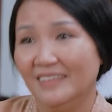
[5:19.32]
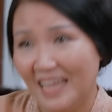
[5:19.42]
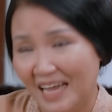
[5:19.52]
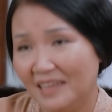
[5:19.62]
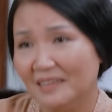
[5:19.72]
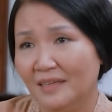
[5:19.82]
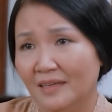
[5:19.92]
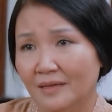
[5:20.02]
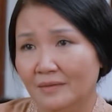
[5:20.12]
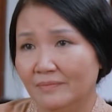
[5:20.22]
Dạ
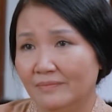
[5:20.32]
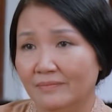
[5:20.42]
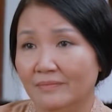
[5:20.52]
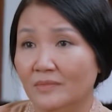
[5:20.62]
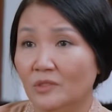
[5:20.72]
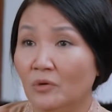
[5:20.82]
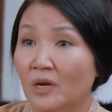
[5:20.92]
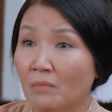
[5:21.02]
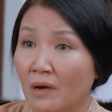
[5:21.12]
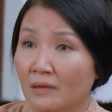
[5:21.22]
Tôi rất
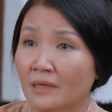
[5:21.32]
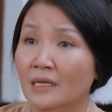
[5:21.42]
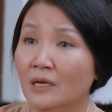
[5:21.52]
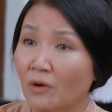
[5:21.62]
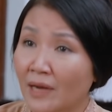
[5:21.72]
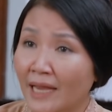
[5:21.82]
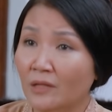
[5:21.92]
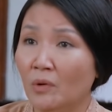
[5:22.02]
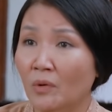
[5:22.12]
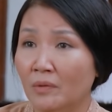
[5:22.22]
mừng khi thấy con gái của
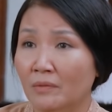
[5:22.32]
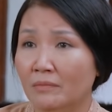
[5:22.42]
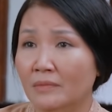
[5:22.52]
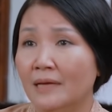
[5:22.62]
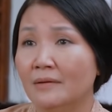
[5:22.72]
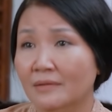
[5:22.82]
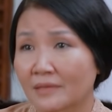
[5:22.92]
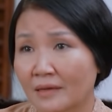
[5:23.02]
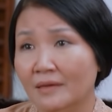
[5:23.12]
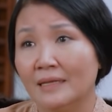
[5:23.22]
tôi đã được
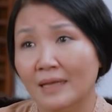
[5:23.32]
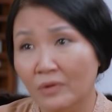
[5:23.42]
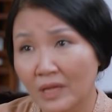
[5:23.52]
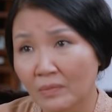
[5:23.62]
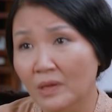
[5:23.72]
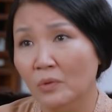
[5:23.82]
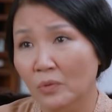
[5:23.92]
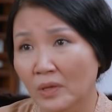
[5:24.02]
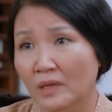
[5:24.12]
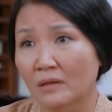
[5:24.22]
chị và cháu Khiêm yêu
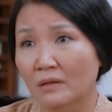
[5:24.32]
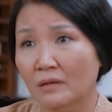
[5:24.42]
quý